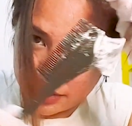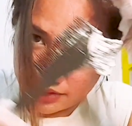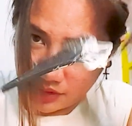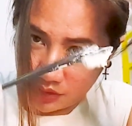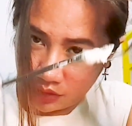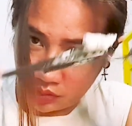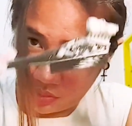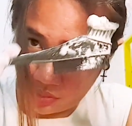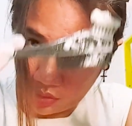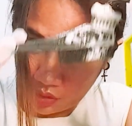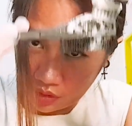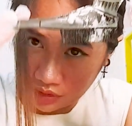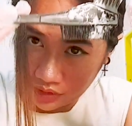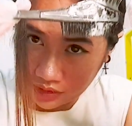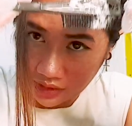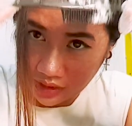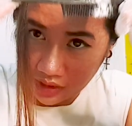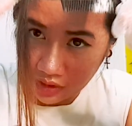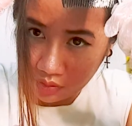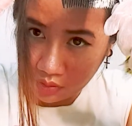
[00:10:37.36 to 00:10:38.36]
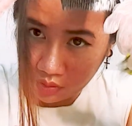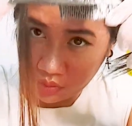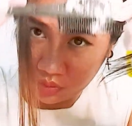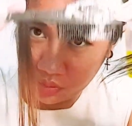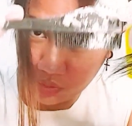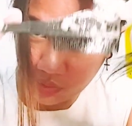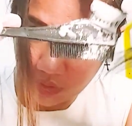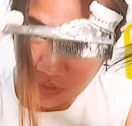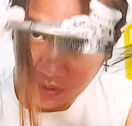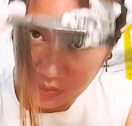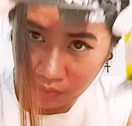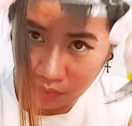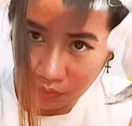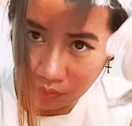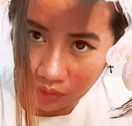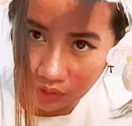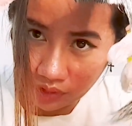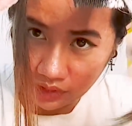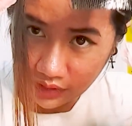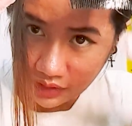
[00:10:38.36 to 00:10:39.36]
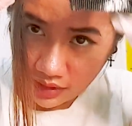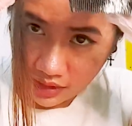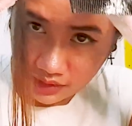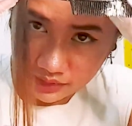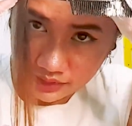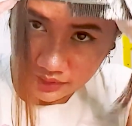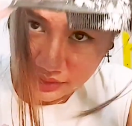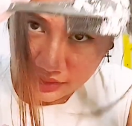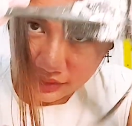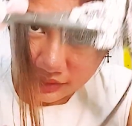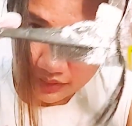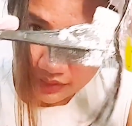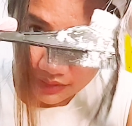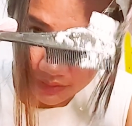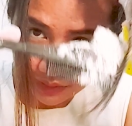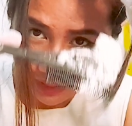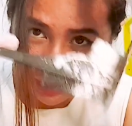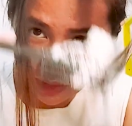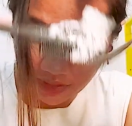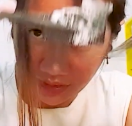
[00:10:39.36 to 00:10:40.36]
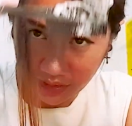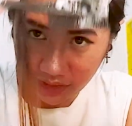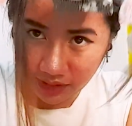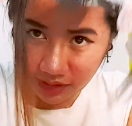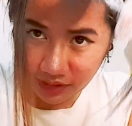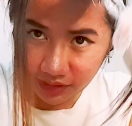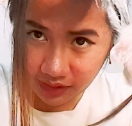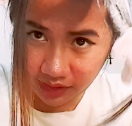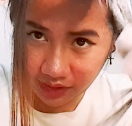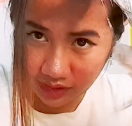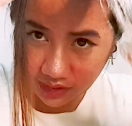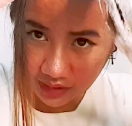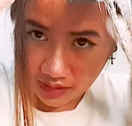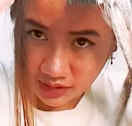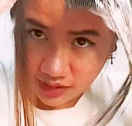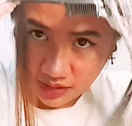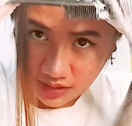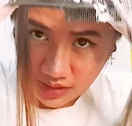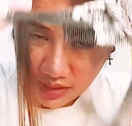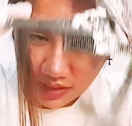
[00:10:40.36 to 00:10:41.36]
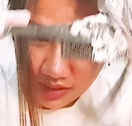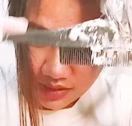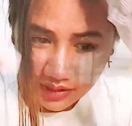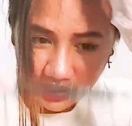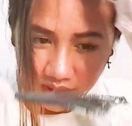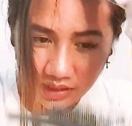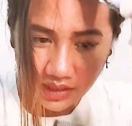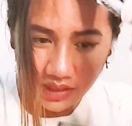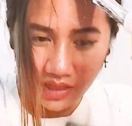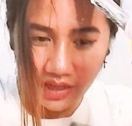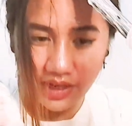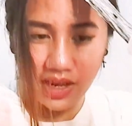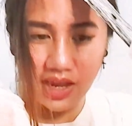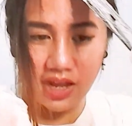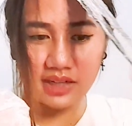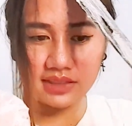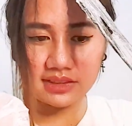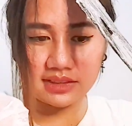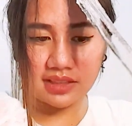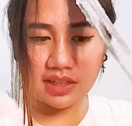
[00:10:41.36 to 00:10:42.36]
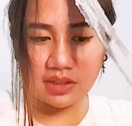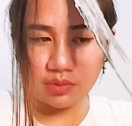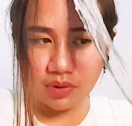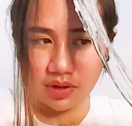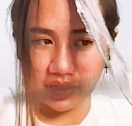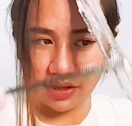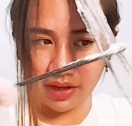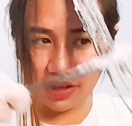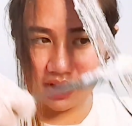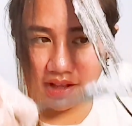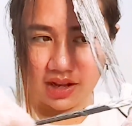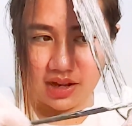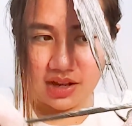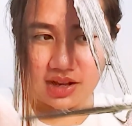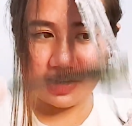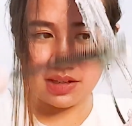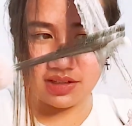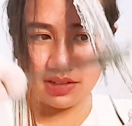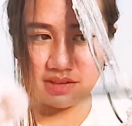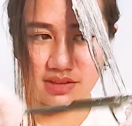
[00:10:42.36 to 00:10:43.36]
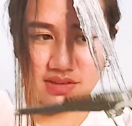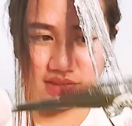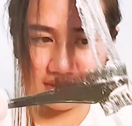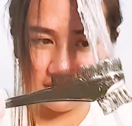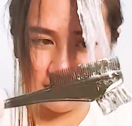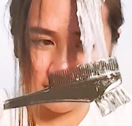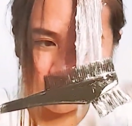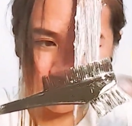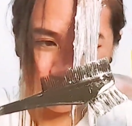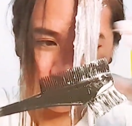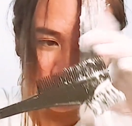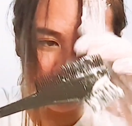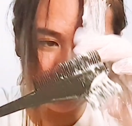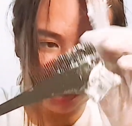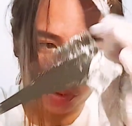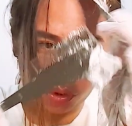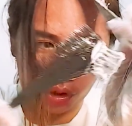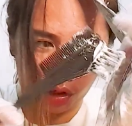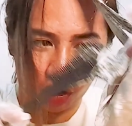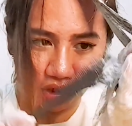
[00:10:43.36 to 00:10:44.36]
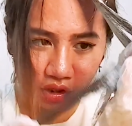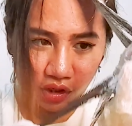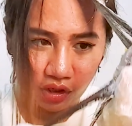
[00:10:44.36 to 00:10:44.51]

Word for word: satu kotak untuk rambut yang sedikit ini jadi nggak ada alasan warnanya nggak luntur